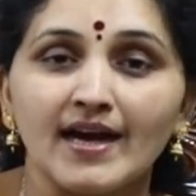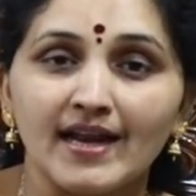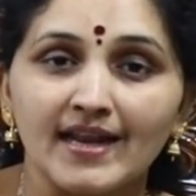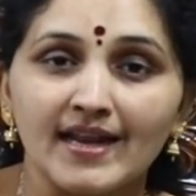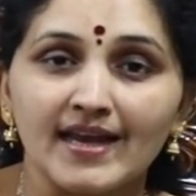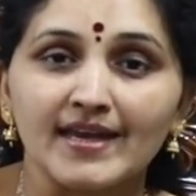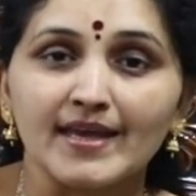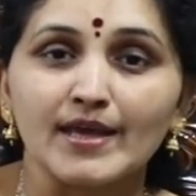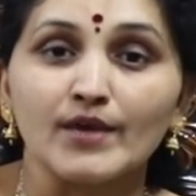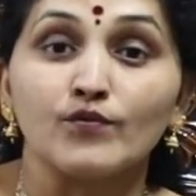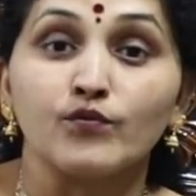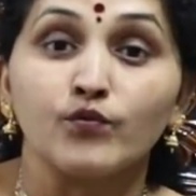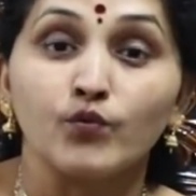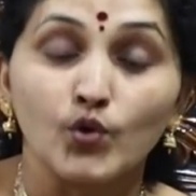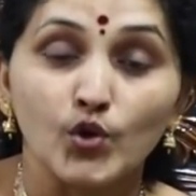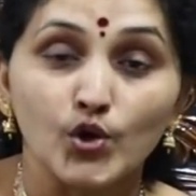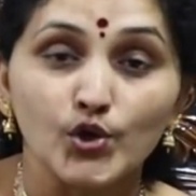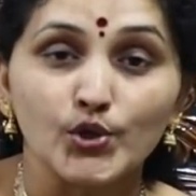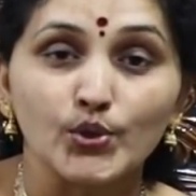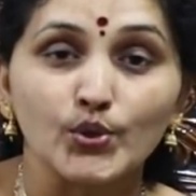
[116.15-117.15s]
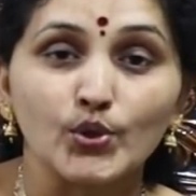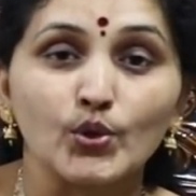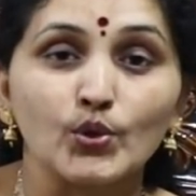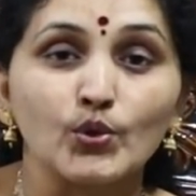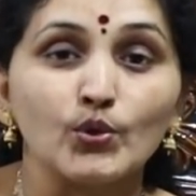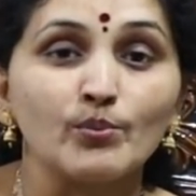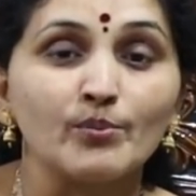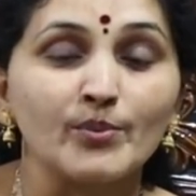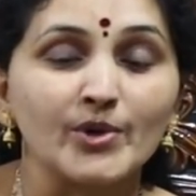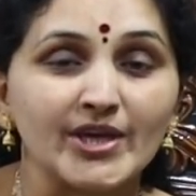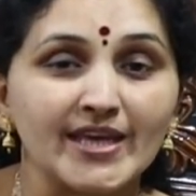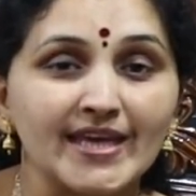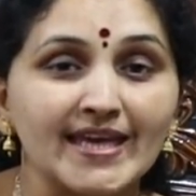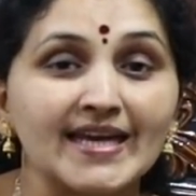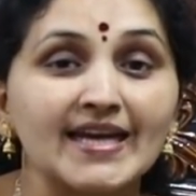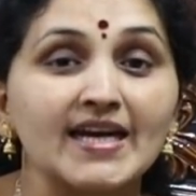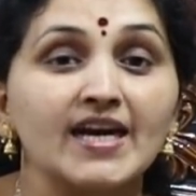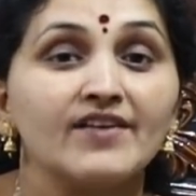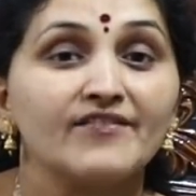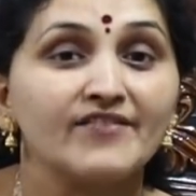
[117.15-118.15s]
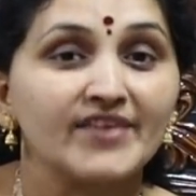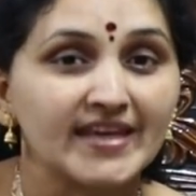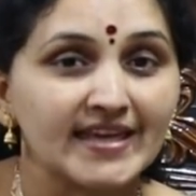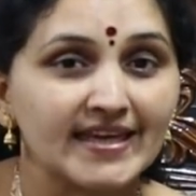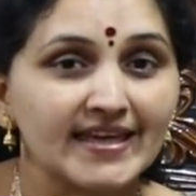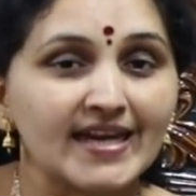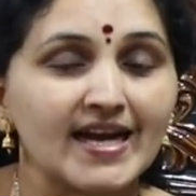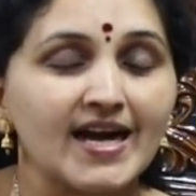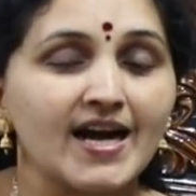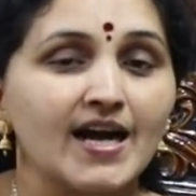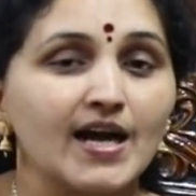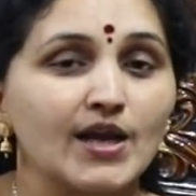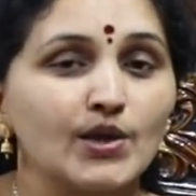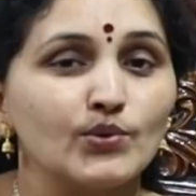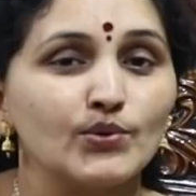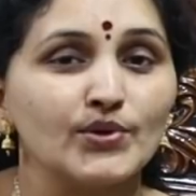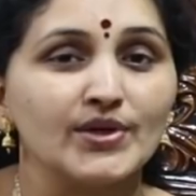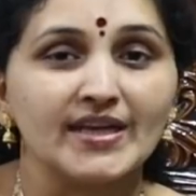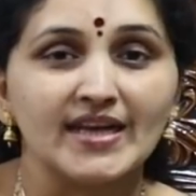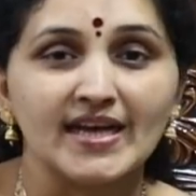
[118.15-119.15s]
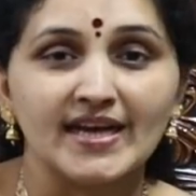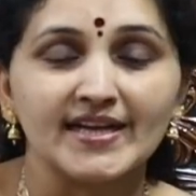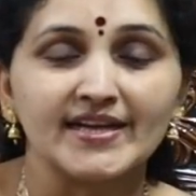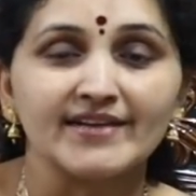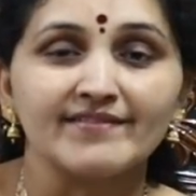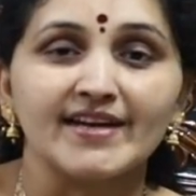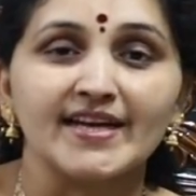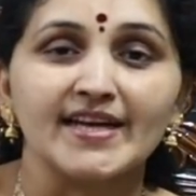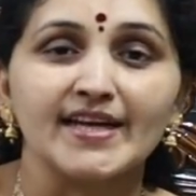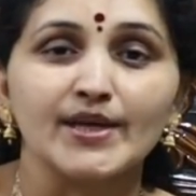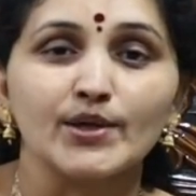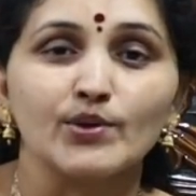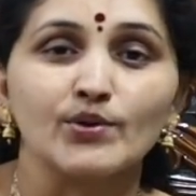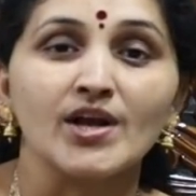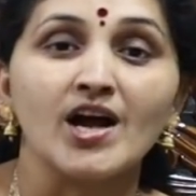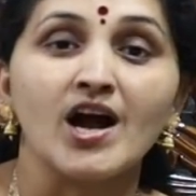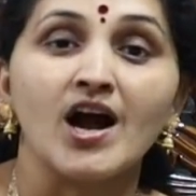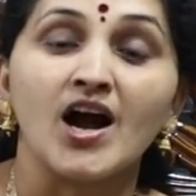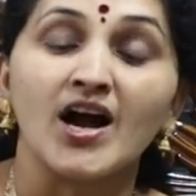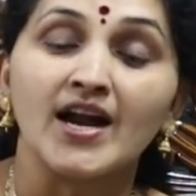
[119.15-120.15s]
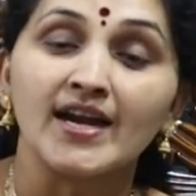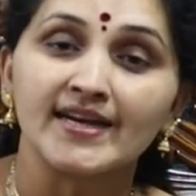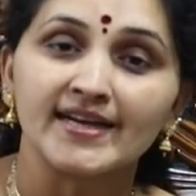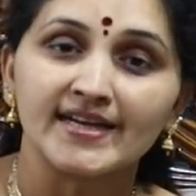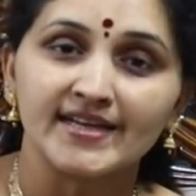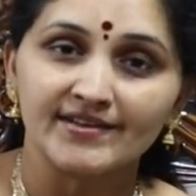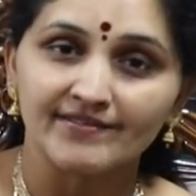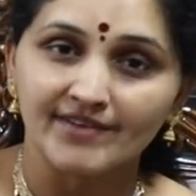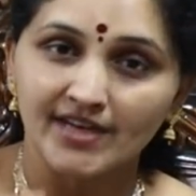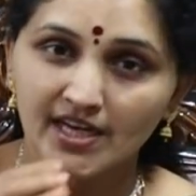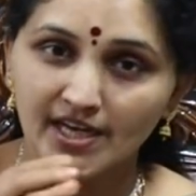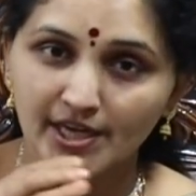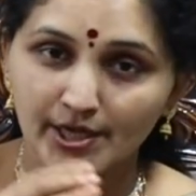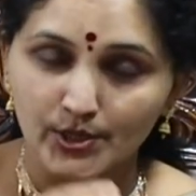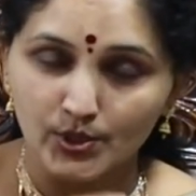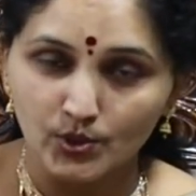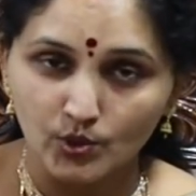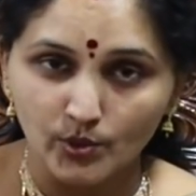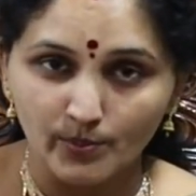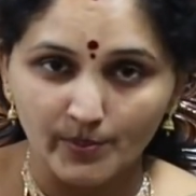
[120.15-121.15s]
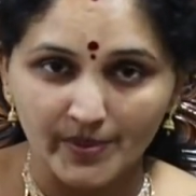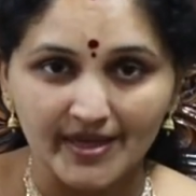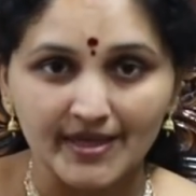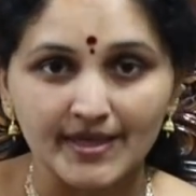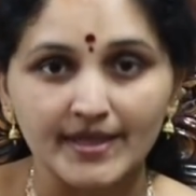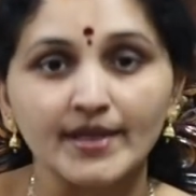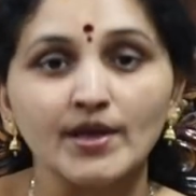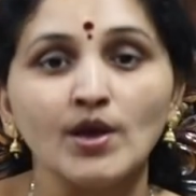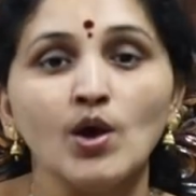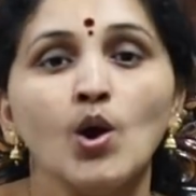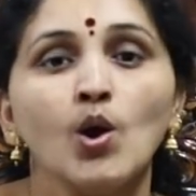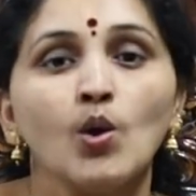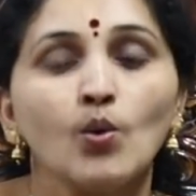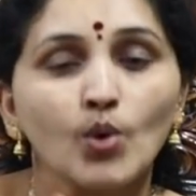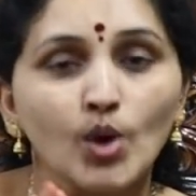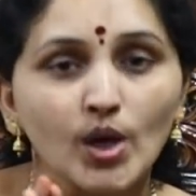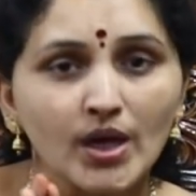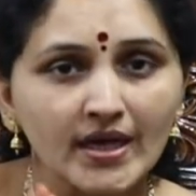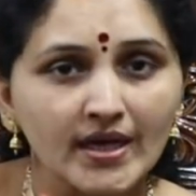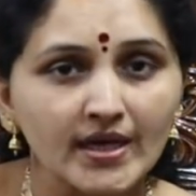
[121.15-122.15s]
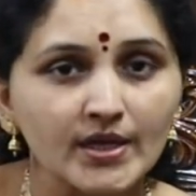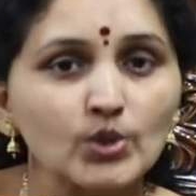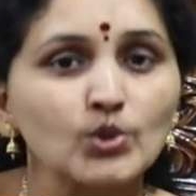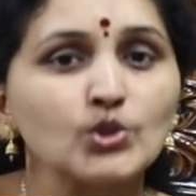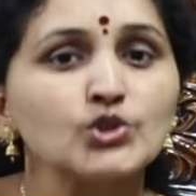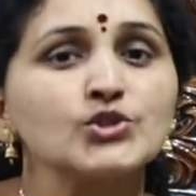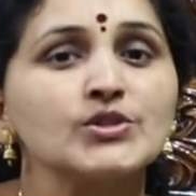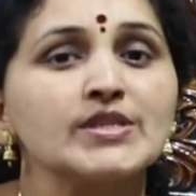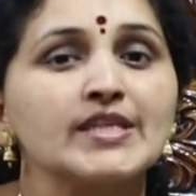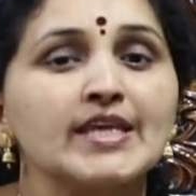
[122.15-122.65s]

అలాగే ఫోటోలు ముఖ్యంగా విగ్రహాలు ఇలాంటివన్నీ కూడా ఆల్రెడీ వాళ్ళ ఇంట్లో పెట్టి ఒక్కరోజు